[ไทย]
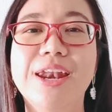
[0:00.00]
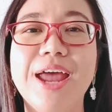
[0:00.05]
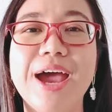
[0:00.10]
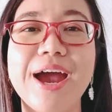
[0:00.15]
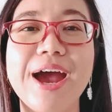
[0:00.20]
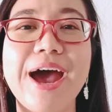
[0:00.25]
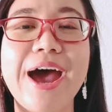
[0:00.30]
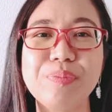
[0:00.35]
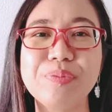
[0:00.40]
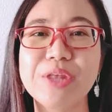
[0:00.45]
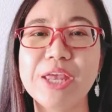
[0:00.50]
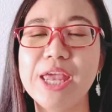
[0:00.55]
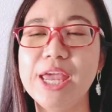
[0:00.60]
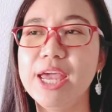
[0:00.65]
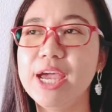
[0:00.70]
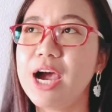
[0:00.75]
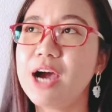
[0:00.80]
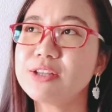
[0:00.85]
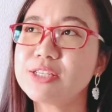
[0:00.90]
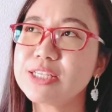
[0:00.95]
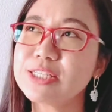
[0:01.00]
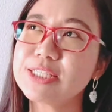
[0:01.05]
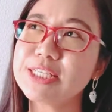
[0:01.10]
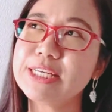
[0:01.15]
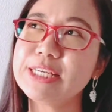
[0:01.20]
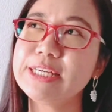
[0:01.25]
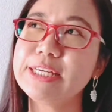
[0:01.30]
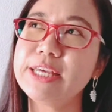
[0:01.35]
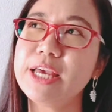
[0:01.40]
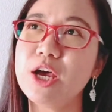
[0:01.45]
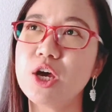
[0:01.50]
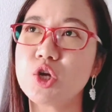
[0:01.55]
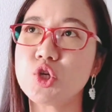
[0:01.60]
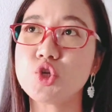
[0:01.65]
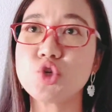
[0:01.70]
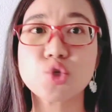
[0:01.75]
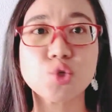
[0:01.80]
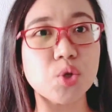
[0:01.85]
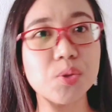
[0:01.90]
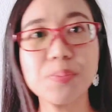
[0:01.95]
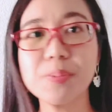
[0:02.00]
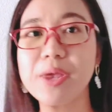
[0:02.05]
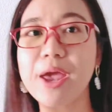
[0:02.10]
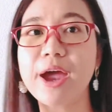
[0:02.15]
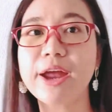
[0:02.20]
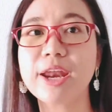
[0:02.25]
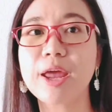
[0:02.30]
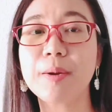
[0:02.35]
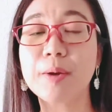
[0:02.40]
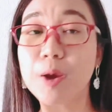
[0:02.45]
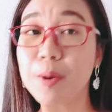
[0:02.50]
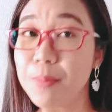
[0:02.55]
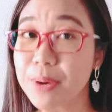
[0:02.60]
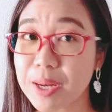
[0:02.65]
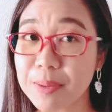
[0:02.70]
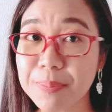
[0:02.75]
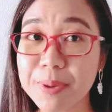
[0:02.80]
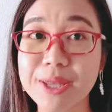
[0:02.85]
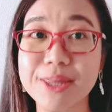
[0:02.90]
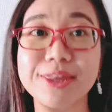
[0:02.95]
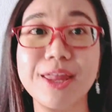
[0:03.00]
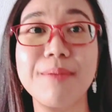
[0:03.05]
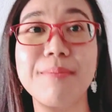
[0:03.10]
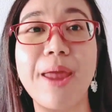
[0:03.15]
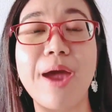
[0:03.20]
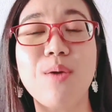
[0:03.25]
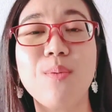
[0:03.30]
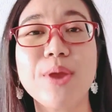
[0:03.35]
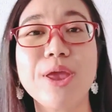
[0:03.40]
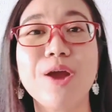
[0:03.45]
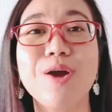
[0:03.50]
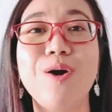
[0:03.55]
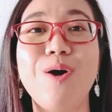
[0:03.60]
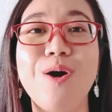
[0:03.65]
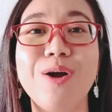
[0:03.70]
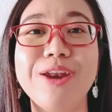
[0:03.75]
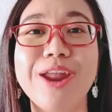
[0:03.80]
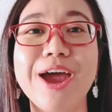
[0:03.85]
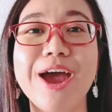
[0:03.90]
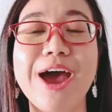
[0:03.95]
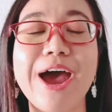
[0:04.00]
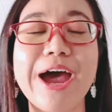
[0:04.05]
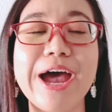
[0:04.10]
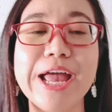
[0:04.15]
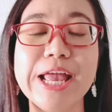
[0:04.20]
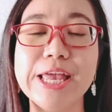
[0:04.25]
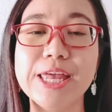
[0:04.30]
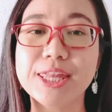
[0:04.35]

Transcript: นะคะเอาจริงๆเอ่อ je suis bien เนี่ย ก็ไม่ได้ผิดตามหลักไวยากรณ์นะคะ